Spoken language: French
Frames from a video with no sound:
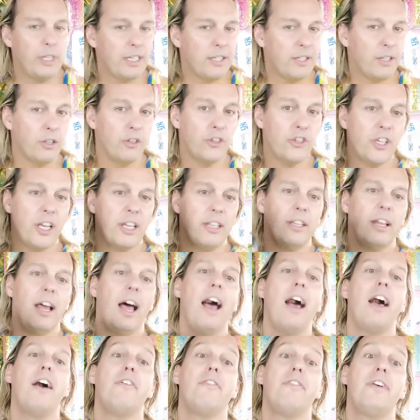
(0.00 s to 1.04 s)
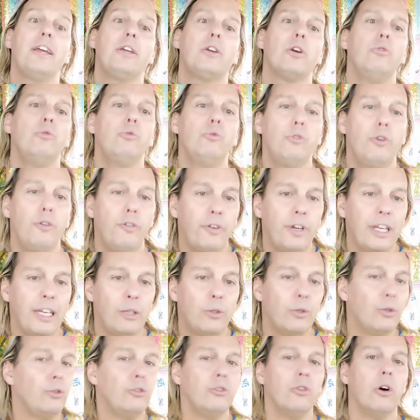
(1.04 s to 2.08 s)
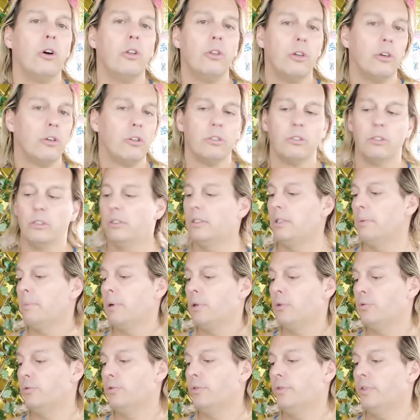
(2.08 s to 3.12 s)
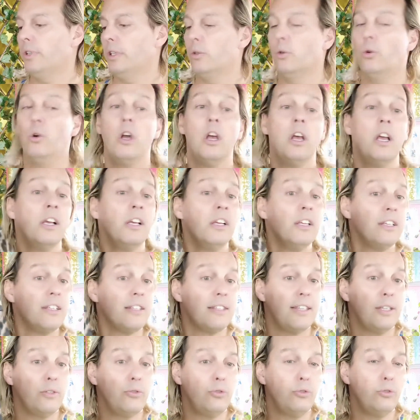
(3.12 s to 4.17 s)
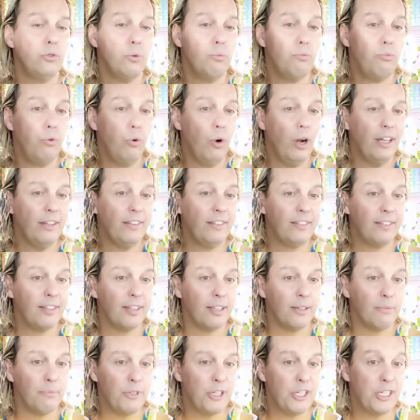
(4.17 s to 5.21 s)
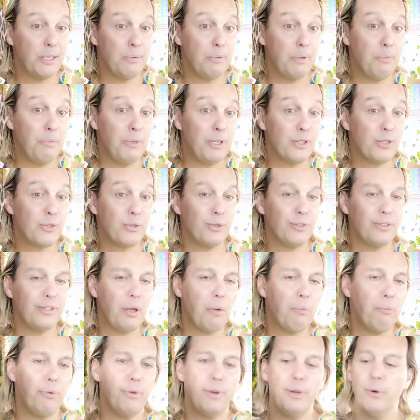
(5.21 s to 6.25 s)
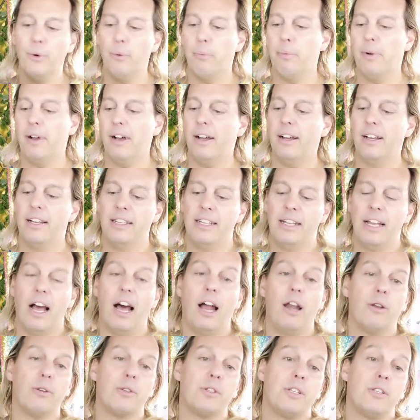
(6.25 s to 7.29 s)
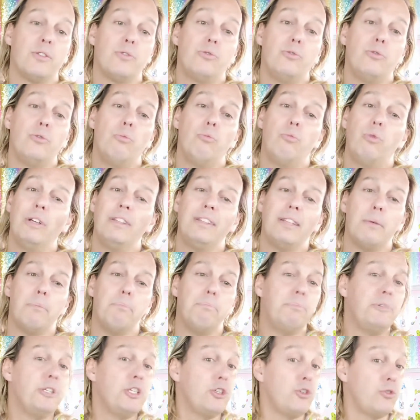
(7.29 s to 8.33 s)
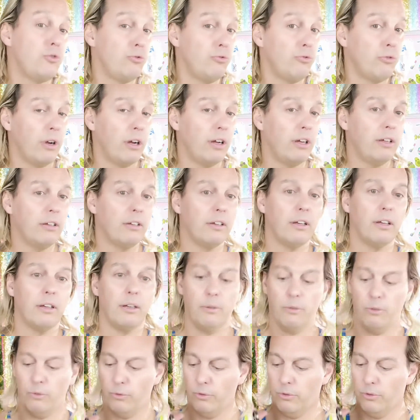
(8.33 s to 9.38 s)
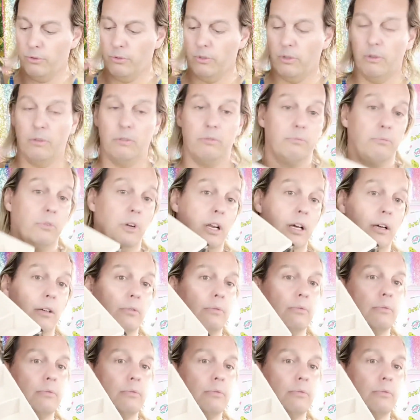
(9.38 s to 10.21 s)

Sunshine avec un nouveau frigo. Non, non, non, c'est pas un nouveau frigo. C'est une boîte, mais j'aimais bien ce côté un peu léopard. Alors c'est une boîte à bijoux, hein, en, voilà,